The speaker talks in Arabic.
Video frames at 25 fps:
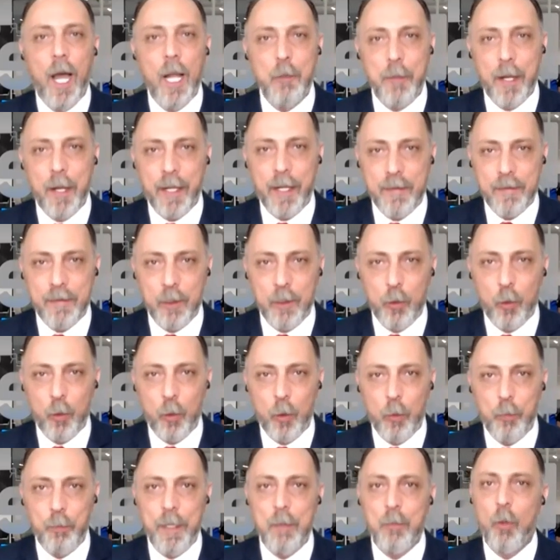المركزي
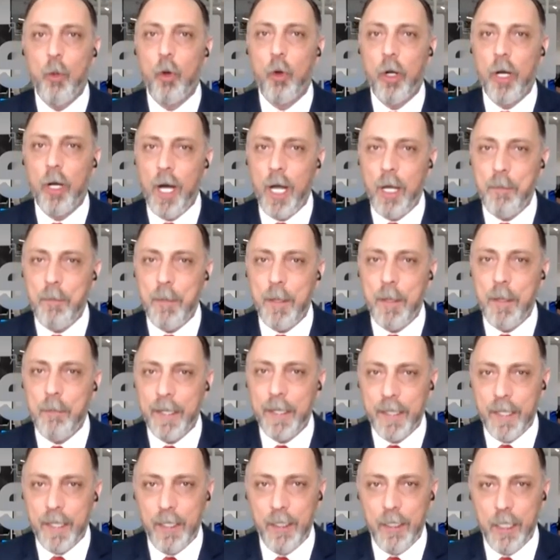الاوروبي مقابل
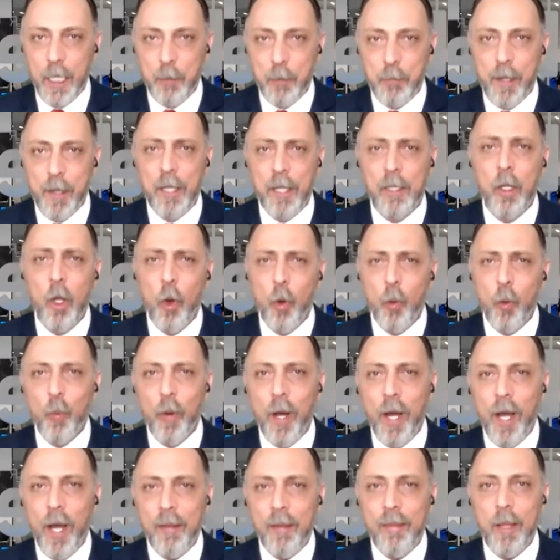بنك اليابان
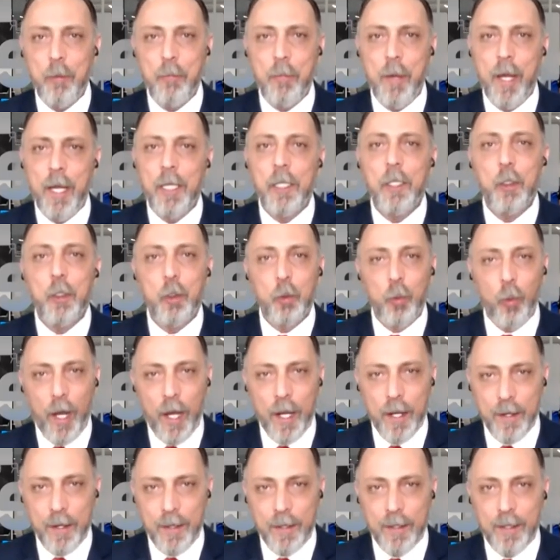وهذا ما
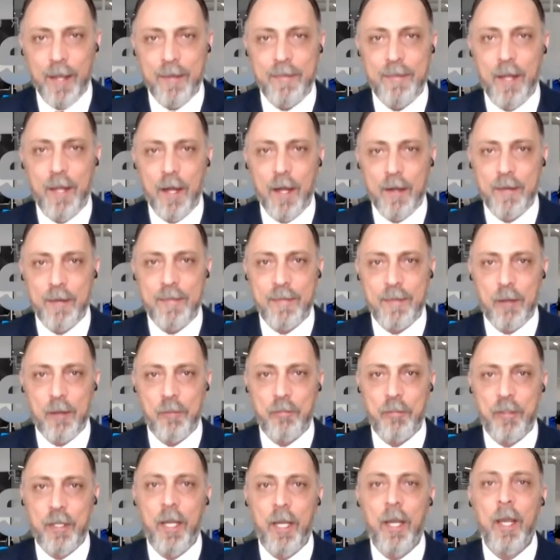يحرك اسعار
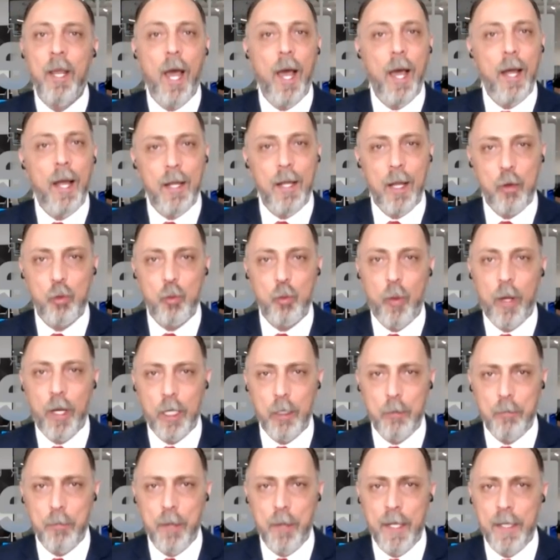الصرف في
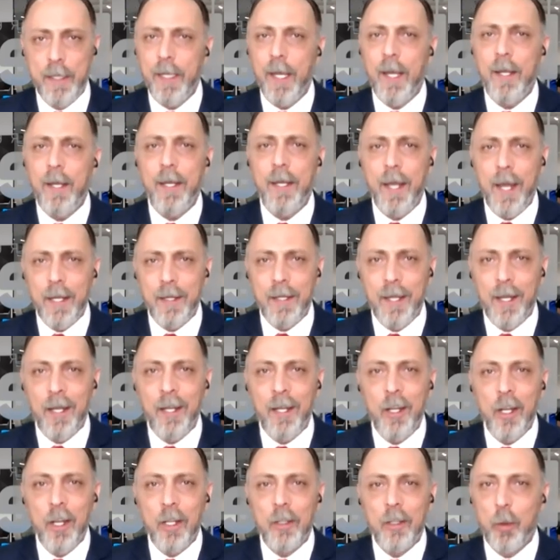الاسواق الماليه لان
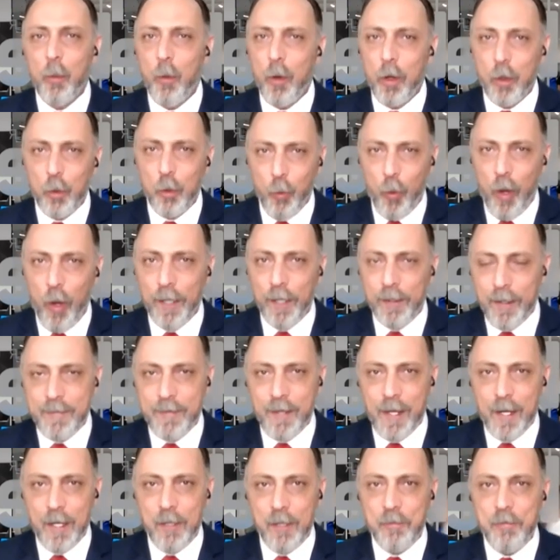توقعات
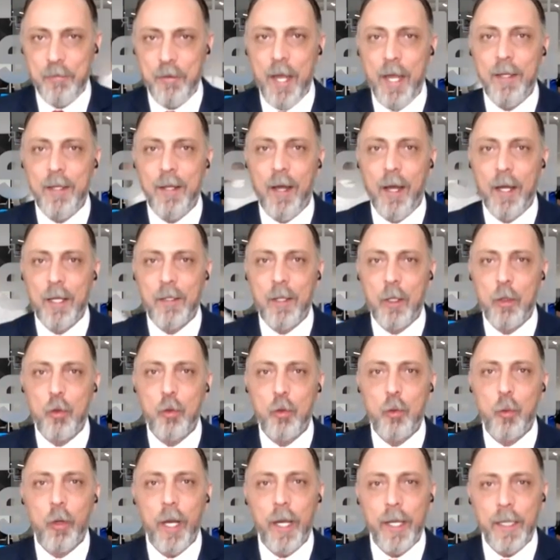اسعار الفائده ايضا
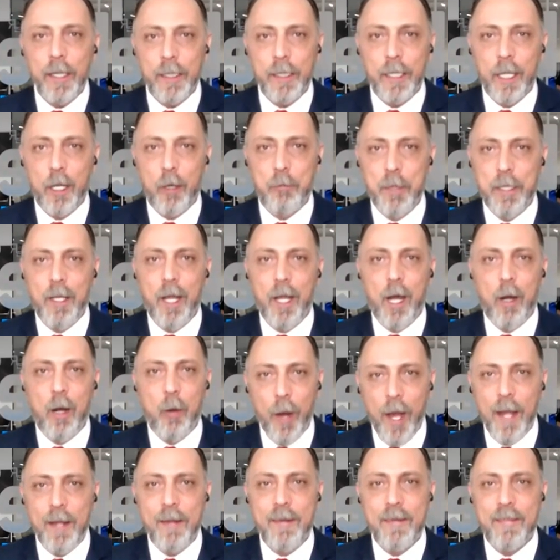تغير من
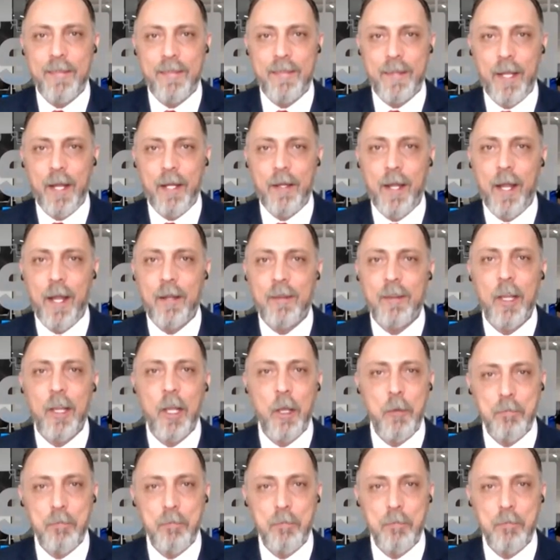عوائد السندات